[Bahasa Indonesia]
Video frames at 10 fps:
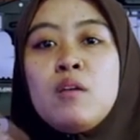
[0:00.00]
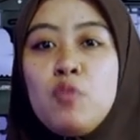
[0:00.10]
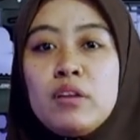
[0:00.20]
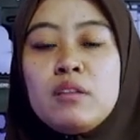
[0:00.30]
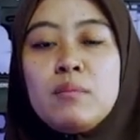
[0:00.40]

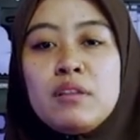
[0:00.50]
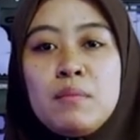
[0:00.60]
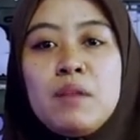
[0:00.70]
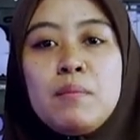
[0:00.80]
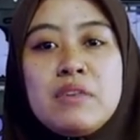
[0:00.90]
buat
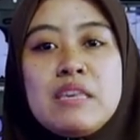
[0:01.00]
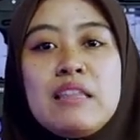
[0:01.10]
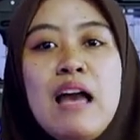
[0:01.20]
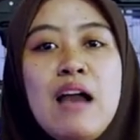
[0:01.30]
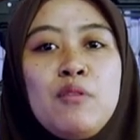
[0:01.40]
teman-teman
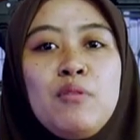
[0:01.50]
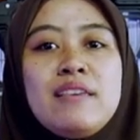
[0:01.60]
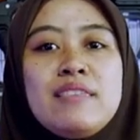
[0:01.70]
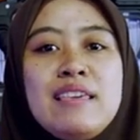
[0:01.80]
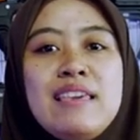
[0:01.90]
pecinta
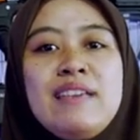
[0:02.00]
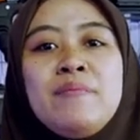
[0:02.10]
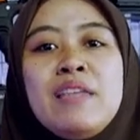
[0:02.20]
akurasi.